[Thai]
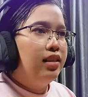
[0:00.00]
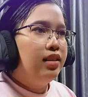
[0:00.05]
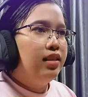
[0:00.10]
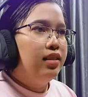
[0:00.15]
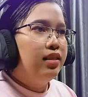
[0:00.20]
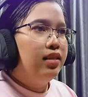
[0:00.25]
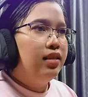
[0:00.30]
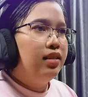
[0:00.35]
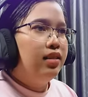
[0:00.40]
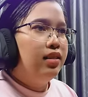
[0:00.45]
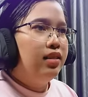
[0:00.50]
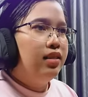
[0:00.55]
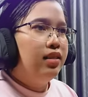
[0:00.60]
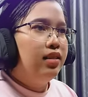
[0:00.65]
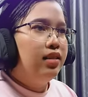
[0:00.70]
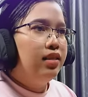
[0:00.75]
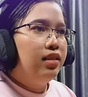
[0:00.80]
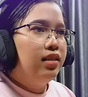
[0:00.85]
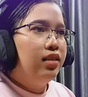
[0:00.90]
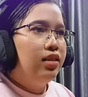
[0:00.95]
ย
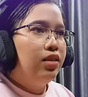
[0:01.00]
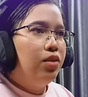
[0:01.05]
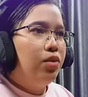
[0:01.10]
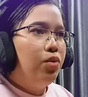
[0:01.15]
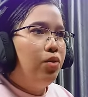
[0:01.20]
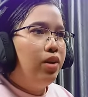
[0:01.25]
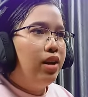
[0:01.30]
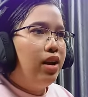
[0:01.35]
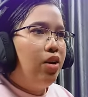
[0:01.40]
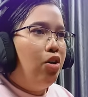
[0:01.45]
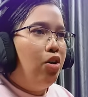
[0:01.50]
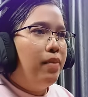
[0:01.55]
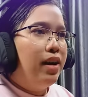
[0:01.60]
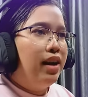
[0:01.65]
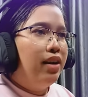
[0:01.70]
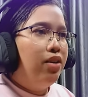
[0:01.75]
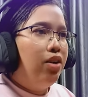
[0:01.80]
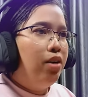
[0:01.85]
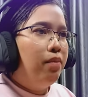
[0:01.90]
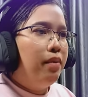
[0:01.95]
โอ้แค่ออก
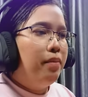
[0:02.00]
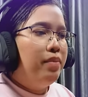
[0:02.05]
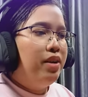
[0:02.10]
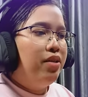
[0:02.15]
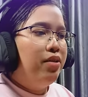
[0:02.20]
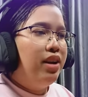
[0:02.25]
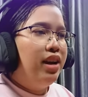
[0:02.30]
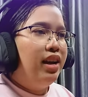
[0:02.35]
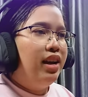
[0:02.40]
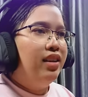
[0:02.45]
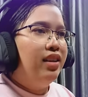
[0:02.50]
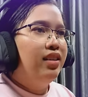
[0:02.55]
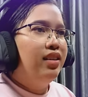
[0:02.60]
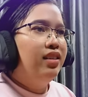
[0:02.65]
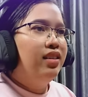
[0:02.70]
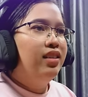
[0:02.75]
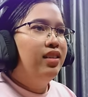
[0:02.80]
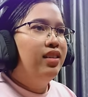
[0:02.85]
มาข้างนอกแป๊บเดียวเอง